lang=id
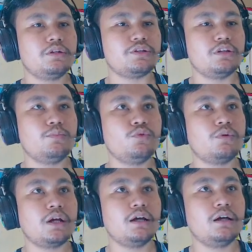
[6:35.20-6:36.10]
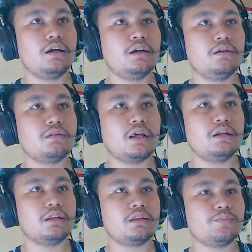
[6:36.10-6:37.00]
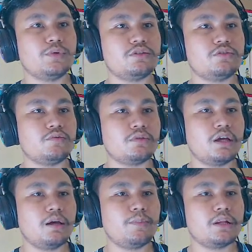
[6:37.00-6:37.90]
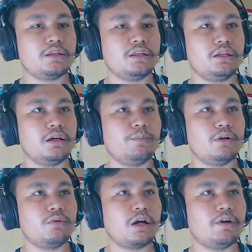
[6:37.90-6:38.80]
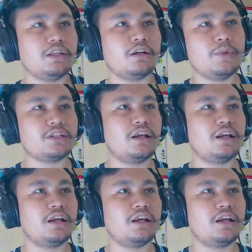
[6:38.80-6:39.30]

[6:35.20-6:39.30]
di sini murah tak lihat 11 juta berarti tidak perlu khawatir masalah